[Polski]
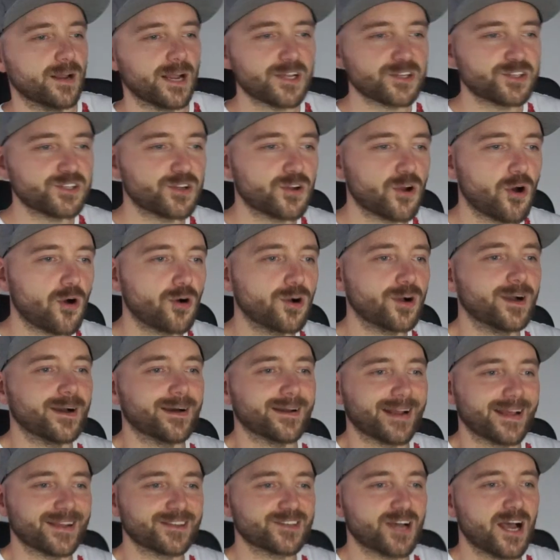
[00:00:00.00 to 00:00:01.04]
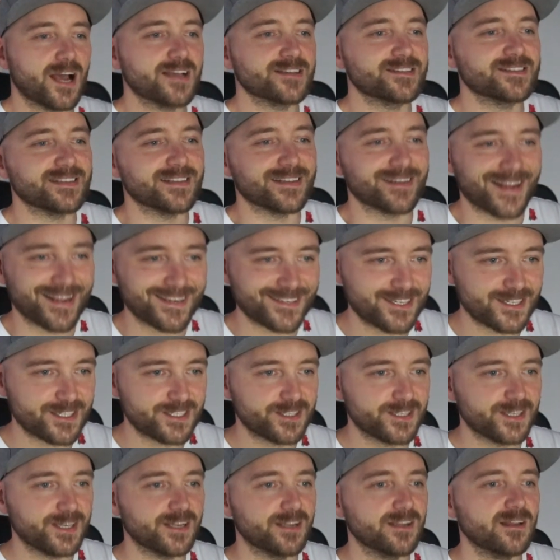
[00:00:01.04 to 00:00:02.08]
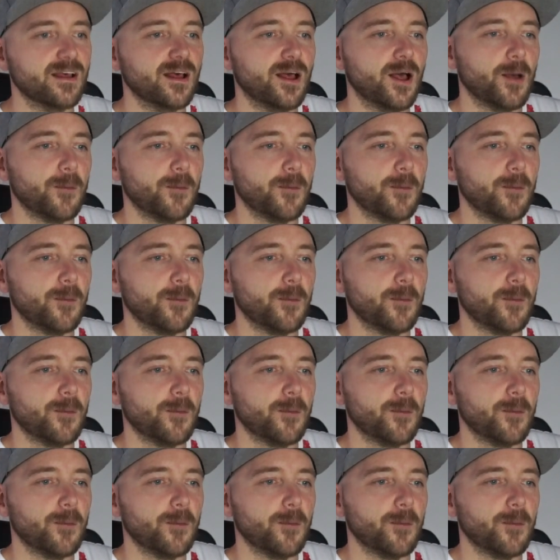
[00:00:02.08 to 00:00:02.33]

Regirock, Regice i Registeel